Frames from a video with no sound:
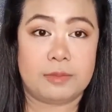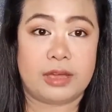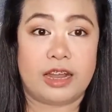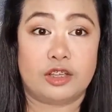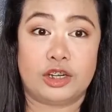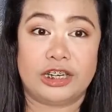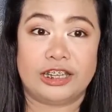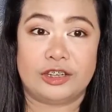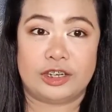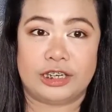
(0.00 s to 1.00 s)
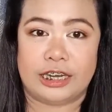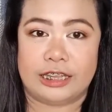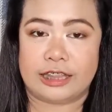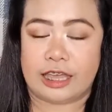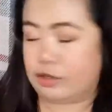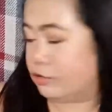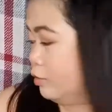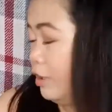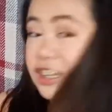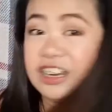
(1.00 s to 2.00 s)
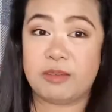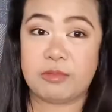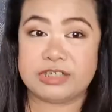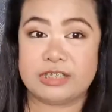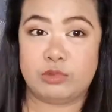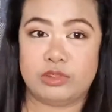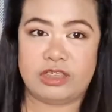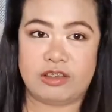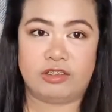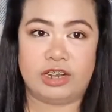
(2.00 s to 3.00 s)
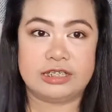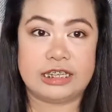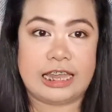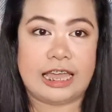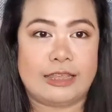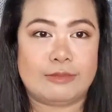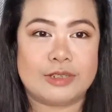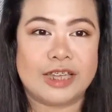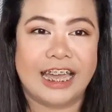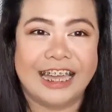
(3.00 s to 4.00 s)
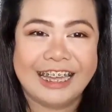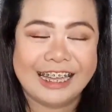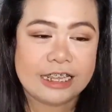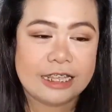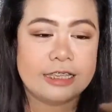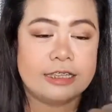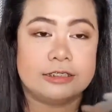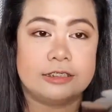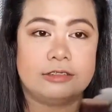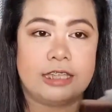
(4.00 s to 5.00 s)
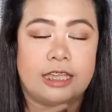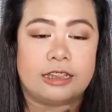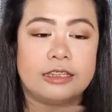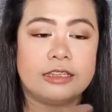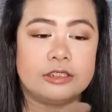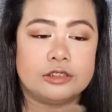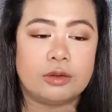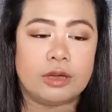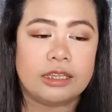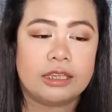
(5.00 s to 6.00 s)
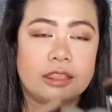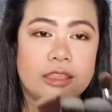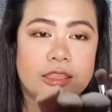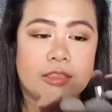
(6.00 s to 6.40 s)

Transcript: Para girly-girly lang tayo. So, ayan na naman si Buting o. Nasa ilalim siya. So, yan. So, I got